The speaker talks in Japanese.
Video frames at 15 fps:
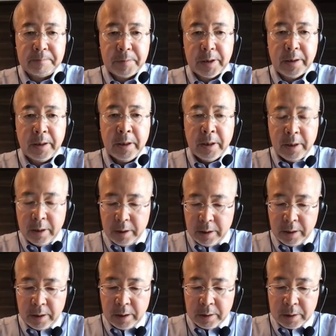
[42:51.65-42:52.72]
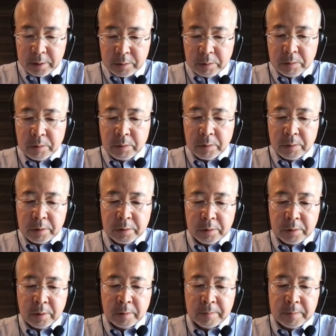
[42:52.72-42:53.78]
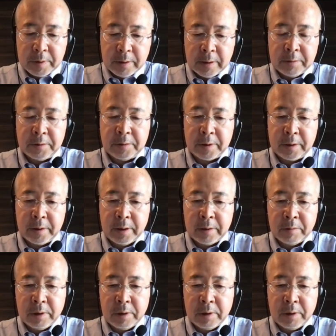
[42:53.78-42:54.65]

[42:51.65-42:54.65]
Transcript: で、結局のところそのなんですかね、